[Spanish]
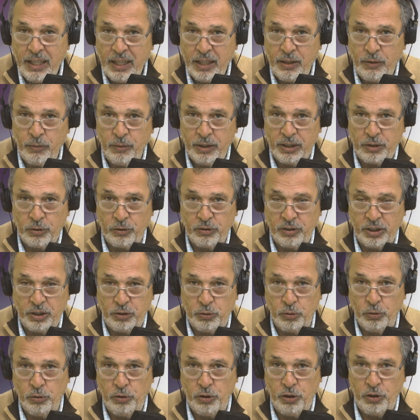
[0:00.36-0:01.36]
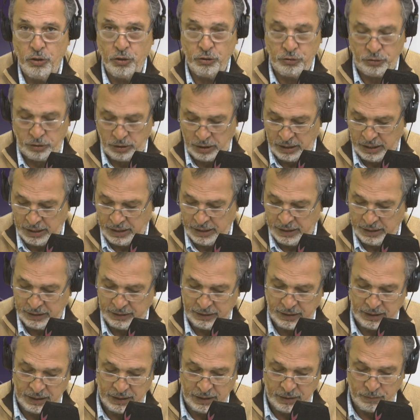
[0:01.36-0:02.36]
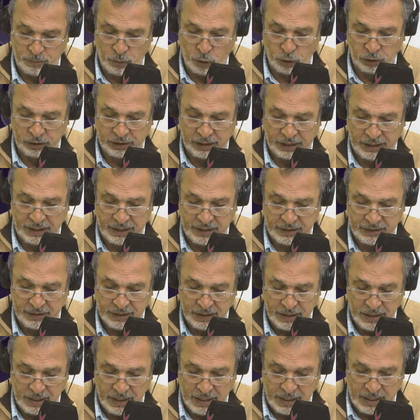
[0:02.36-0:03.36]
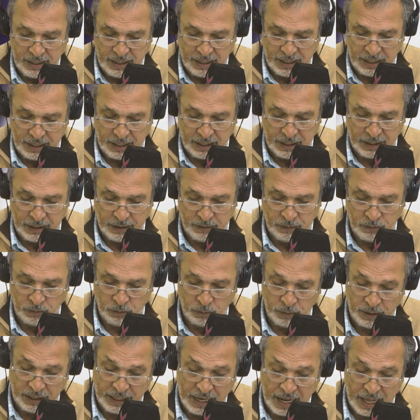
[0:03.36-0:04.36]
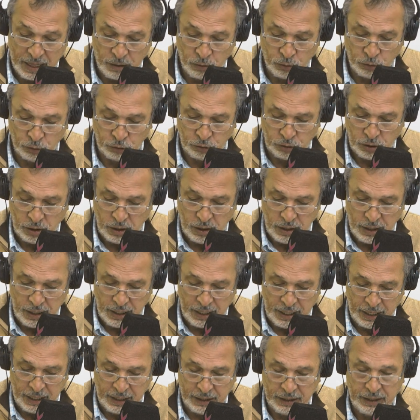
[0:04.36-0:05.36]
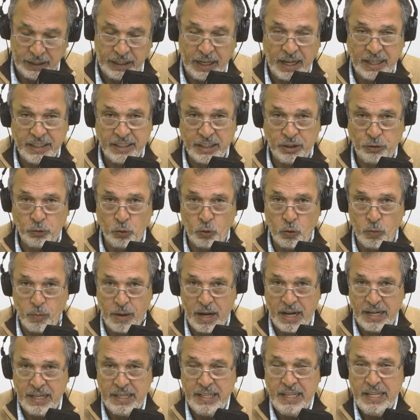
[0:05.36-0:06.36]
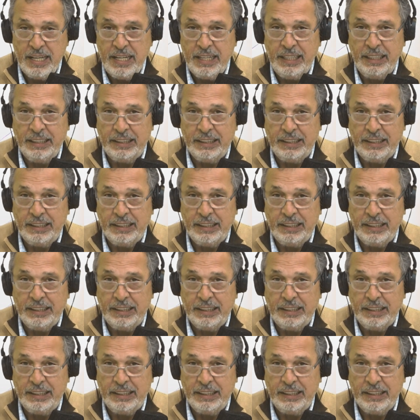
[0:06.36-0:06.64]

en nuestros estudios eh, de Vorterix, eh, ubicados en calle Tucumán y